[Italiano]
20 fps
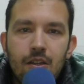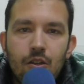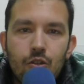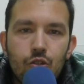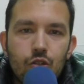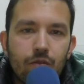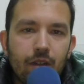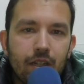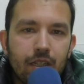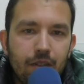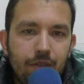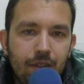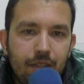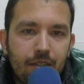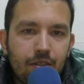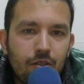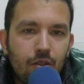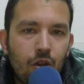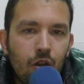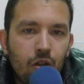Giovanni
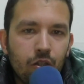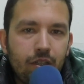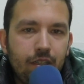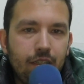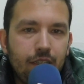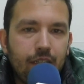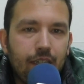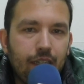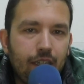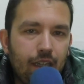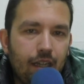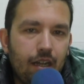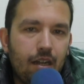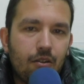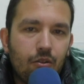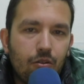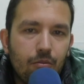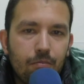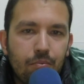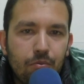Visconti che ha
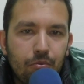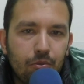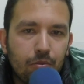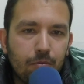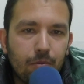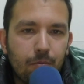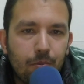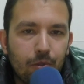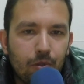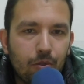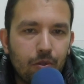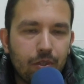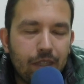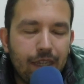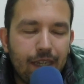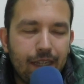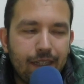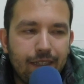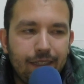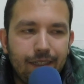compiuto proprio
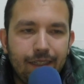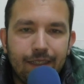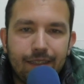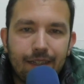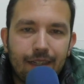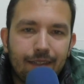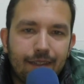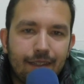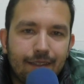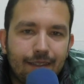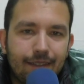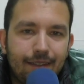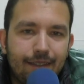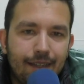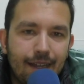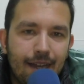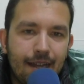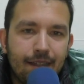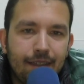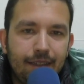ieri
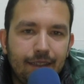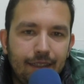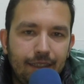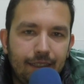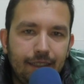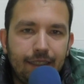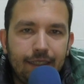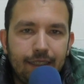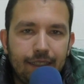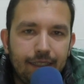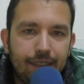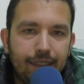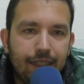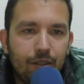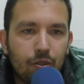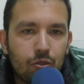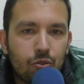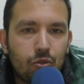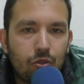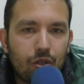37 anni, è il
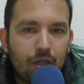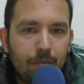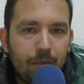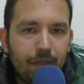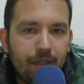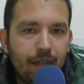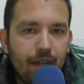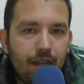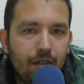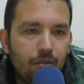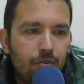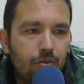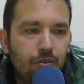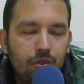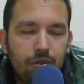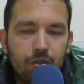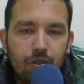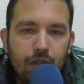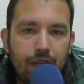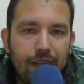nostro capitano, un
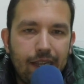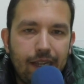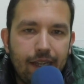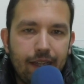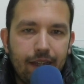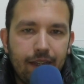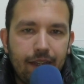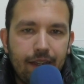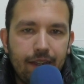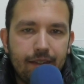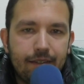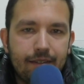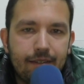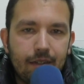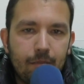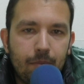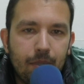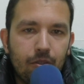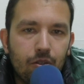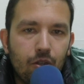corridore
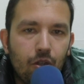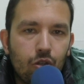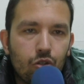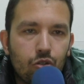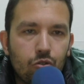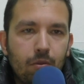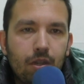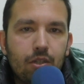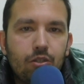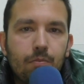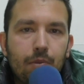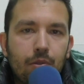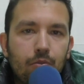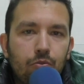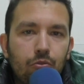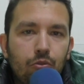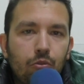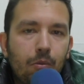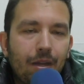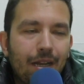strepitoso ma
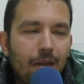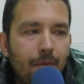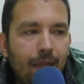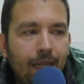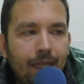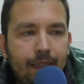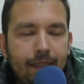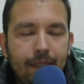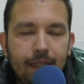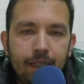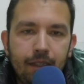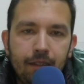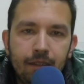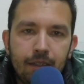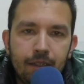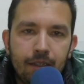soprattutto umanamente